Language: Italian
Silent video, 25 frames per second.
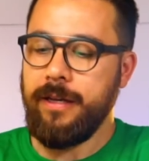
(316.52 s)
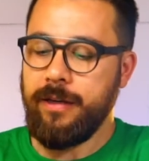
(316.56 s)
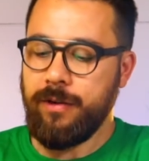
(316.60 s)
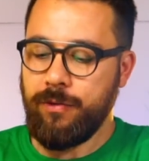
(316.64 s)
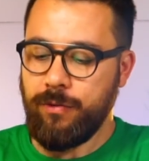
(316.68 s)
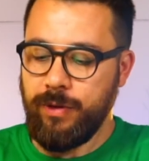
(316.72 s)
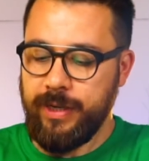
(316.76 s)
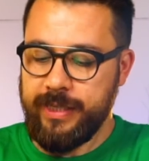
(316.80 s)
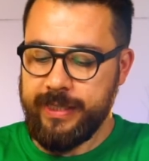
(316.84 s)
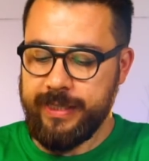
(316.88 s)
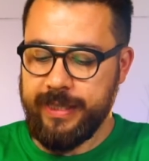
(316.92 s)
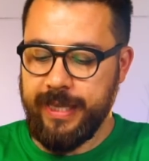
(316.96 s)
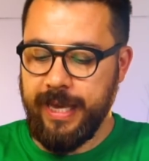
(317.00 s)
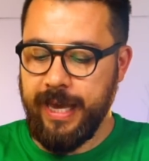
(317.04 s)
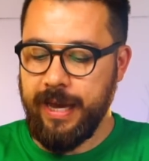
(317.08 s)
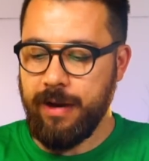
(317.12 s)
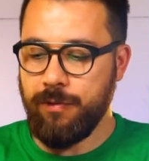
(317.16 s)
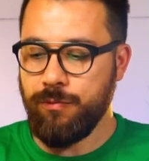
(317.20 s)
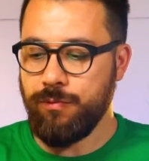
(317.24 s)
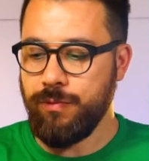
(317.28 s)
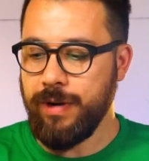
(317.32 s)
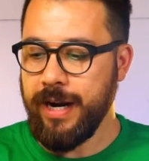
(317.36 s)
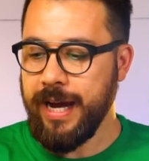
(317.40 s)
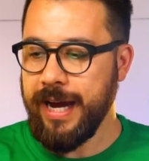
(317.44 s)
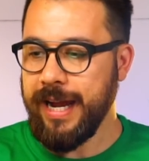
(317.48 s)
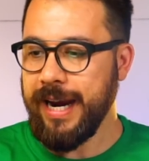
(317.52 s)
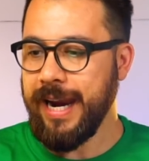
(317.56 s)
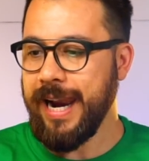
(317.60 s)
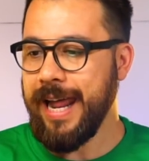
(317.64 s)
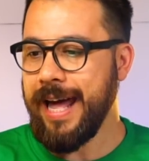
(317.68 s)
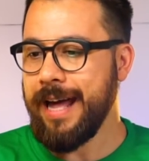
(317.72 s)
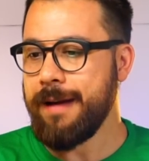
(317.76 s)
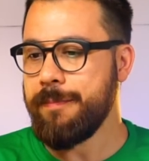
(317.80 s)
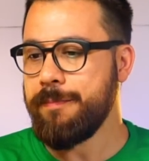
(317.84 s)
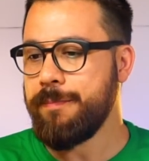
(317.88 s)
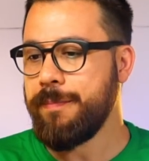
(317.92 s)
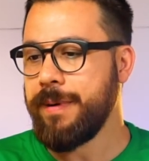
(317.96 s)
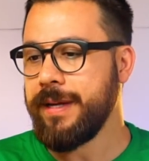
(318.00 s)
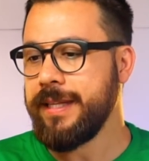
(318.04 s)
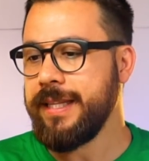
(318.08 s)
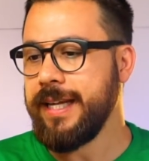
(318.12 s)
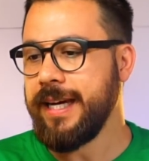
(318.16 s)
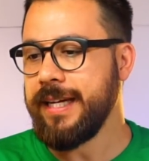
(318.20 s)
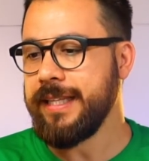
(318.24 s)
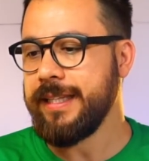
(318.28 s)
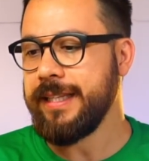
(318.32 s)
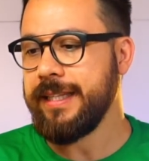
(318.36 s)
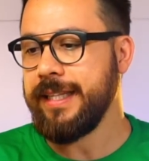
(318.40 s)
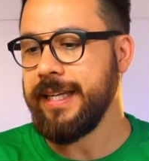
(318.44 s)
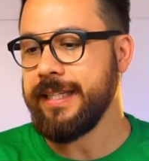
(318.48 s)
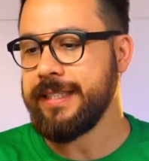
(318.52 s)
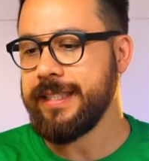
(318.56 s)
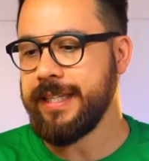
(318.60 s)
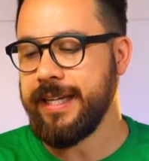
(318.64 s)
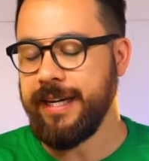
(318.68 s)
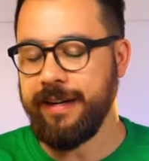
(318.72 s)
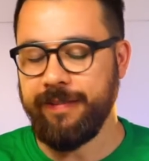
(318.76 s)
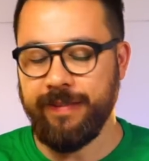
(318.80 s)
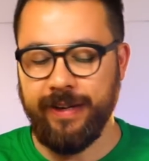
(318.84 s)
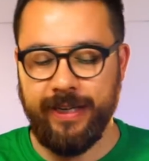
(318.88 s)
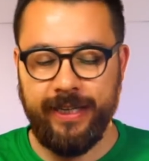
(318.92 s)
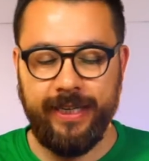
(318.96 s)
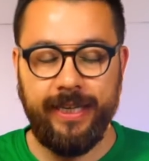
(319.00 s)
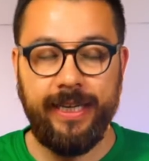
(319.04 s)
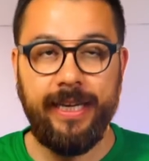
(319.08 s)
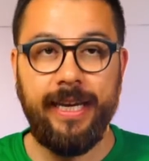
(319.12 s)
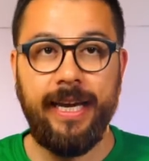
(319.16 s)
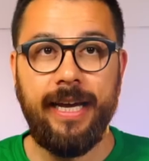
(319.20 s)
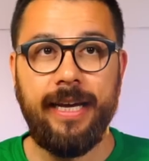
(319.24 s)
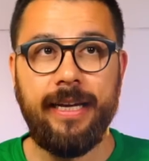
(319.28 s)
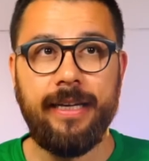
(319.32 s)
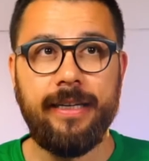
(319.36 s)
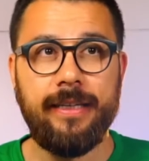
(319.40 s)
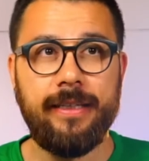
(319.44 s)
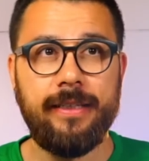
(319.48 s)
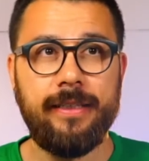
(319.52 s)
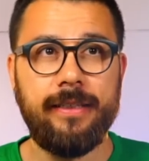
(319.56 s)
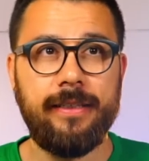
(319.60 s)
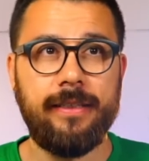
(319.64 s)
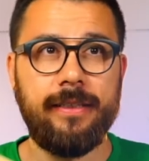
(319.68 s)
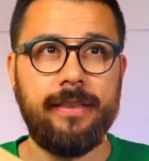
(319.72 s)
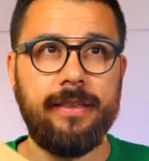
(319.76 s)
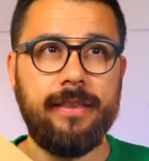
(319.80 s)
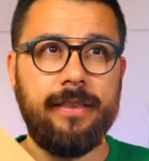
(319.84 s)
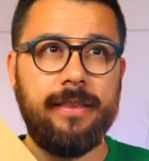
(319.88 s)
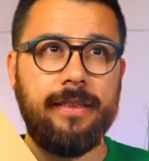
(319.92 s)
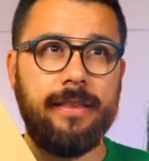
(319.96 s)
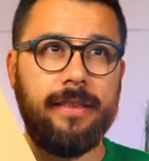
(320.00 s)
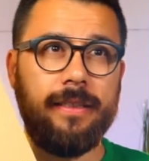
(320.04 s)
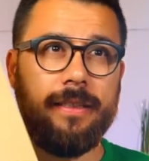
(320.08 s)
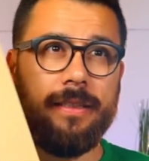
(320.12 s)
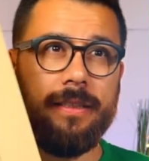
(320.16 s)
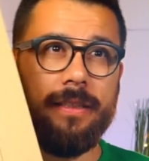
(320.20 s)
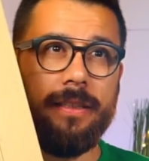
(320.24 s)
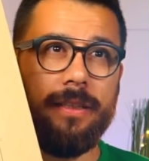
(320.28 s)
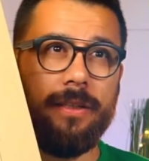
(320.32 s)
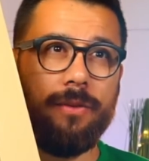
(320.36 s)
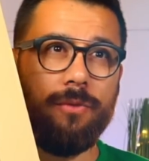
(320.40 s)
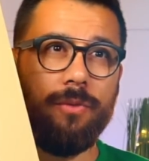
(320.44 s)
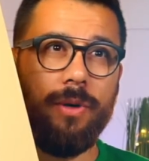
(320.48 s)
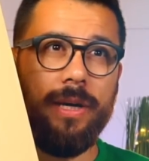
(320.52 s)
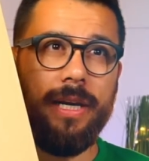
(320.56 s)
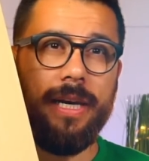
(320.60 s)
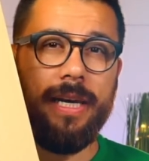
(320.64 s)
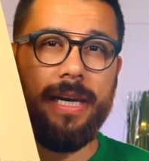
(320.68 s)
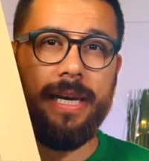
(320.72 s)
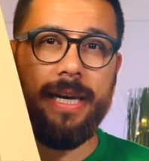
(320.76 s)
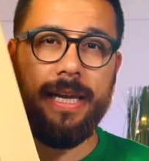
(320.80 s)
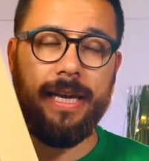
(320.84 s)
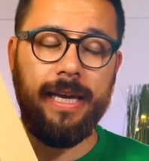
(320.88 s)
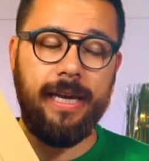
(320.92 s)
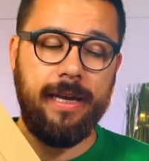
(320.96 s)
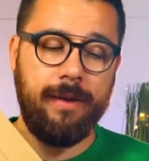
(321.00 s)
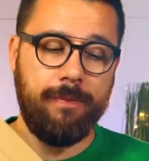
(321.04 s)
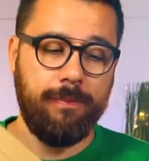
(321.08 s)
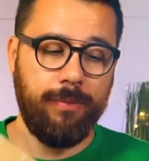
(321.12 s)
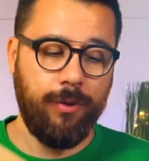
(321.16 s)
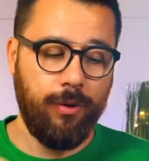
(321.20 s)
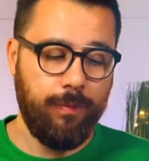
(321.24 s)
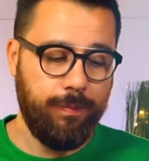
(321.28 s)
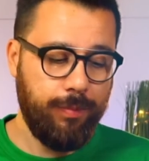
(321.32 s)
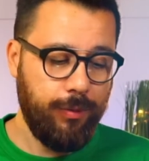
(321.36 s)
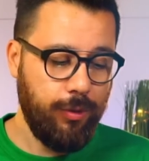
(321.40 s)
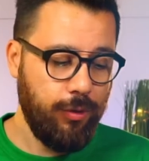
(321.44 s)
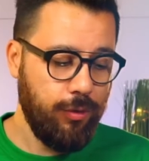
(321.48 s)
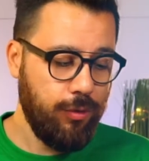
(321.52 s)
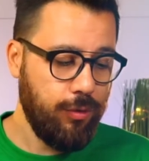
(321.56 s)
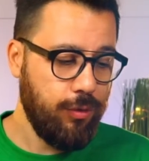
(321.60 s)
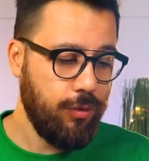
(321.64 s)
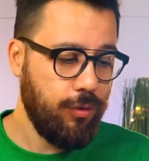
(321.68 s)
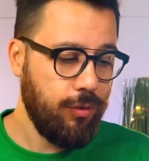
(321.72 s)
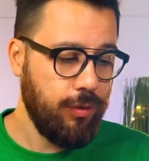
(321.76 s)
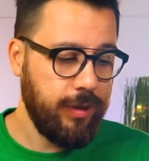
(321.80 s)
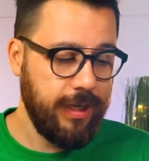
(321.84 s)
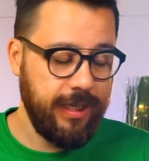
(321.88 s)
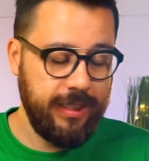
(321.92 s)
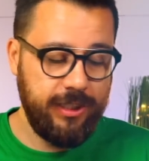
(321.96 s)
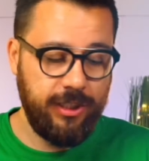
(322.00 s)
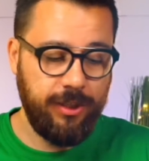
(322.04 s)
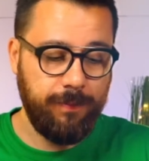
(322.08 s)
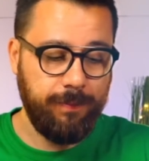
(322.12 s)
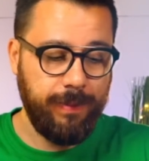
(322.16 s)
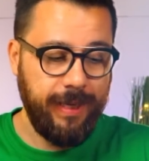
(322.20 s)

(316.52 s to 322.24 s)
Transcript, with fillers: Questa è una lampada da scrivania, di quelle proprio che si